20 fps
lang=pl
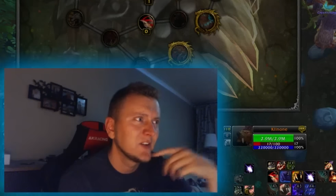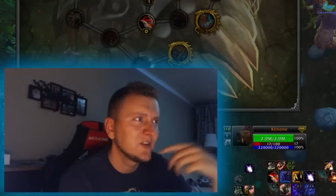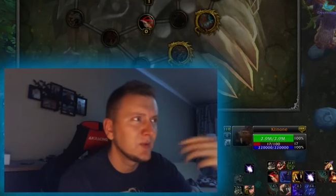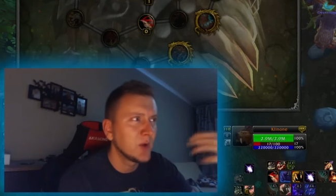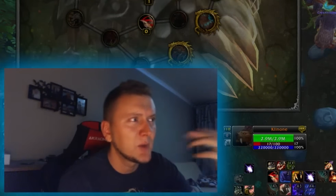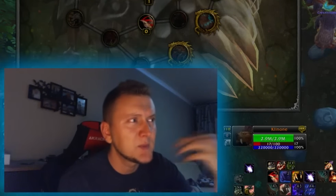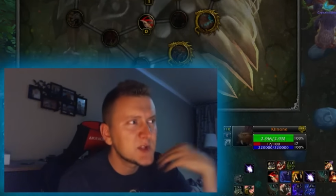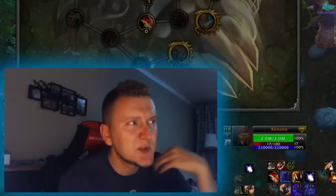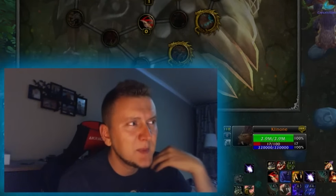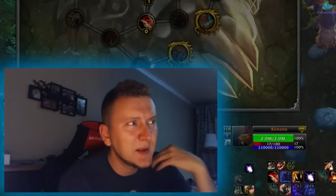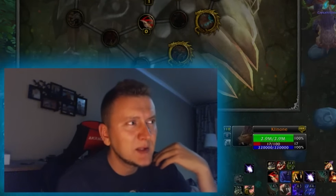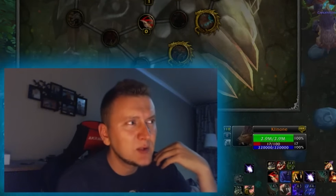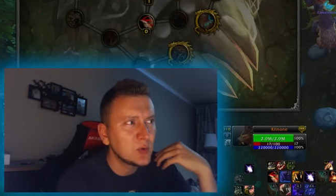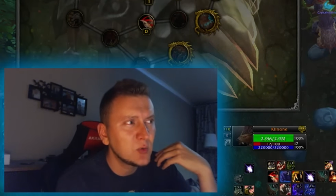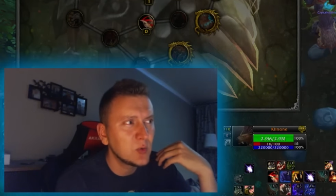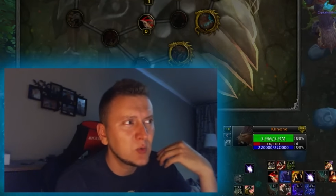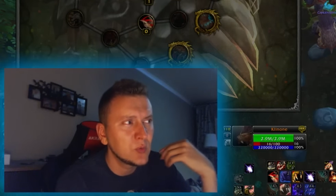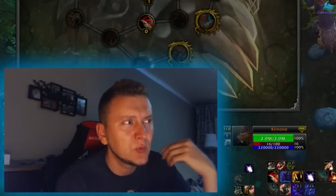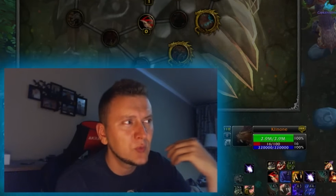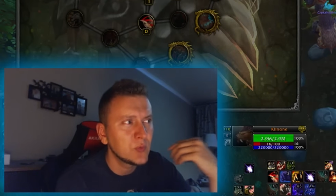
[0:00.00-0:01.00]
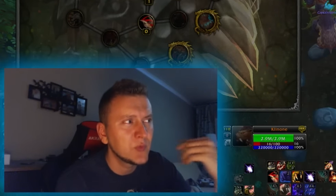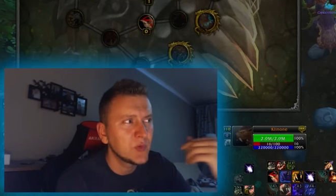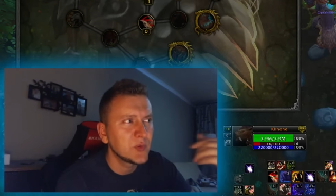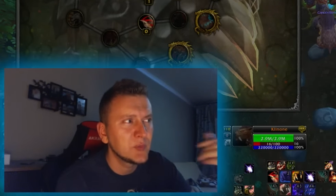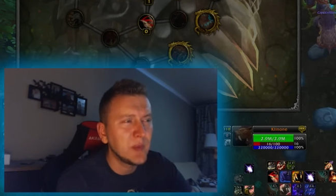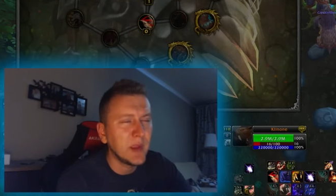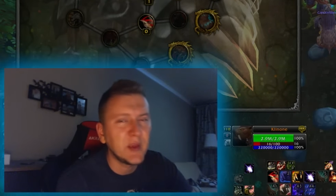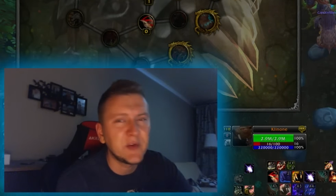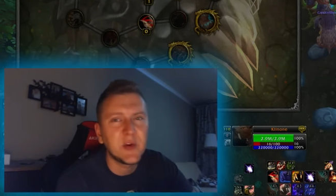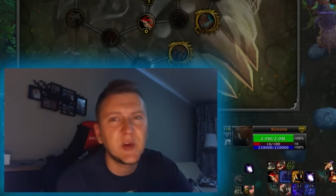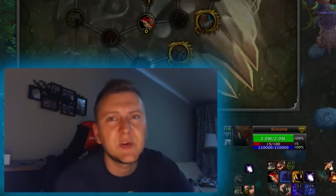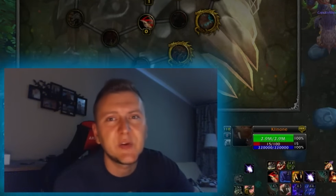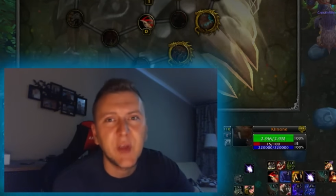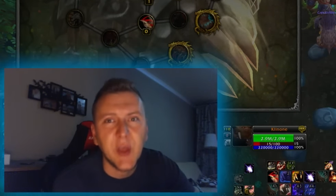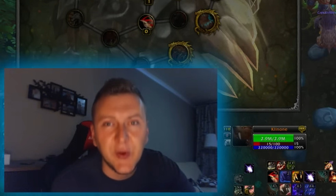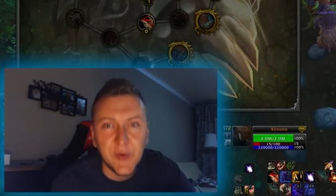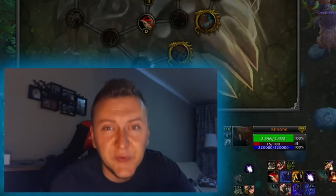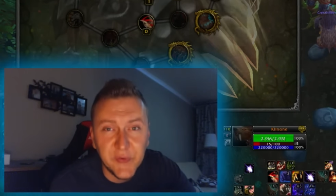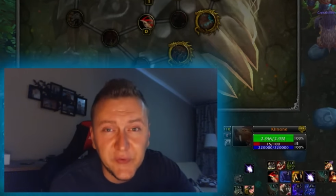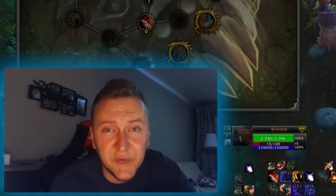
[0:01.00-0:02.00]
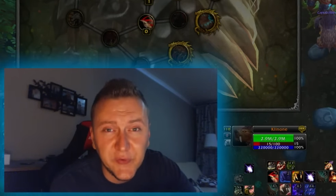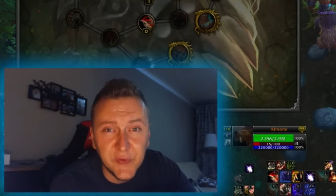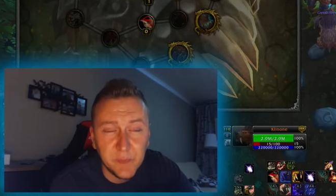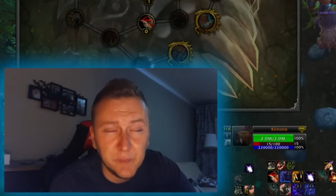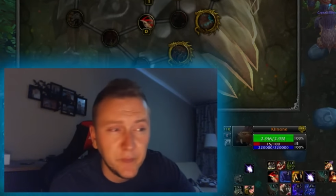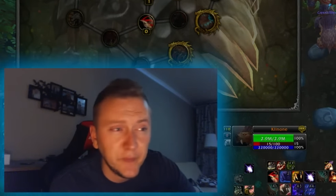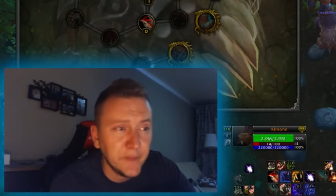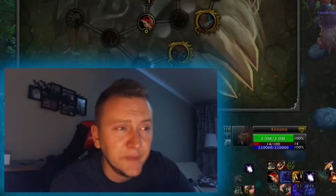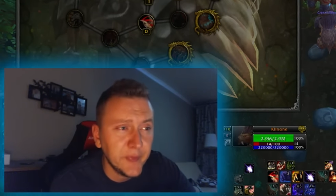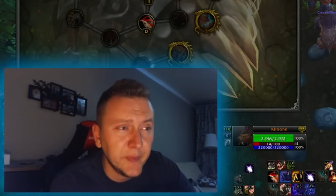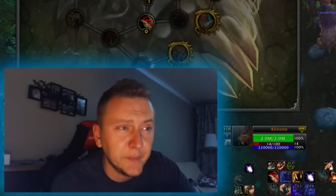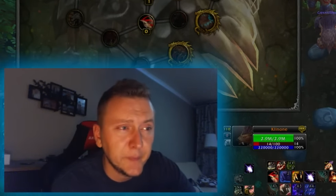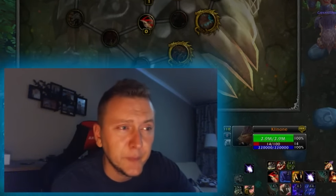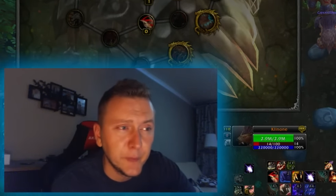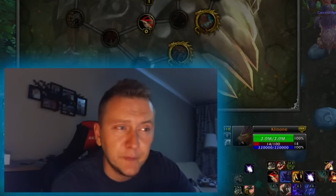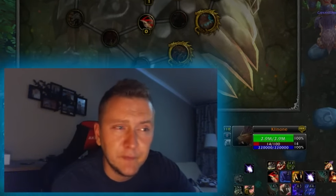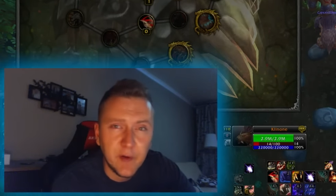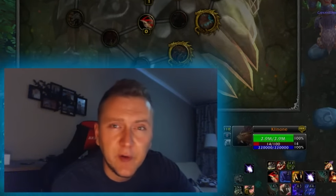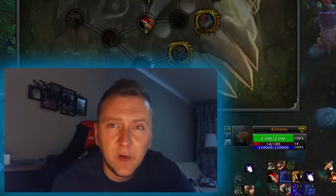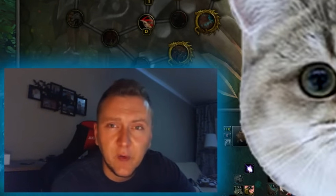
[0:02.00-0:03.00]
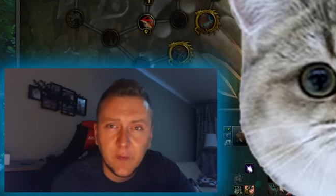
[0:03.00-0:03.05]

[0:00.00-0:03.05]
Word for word: W moim przypadku zmienia się sierść, bo jestem kurwa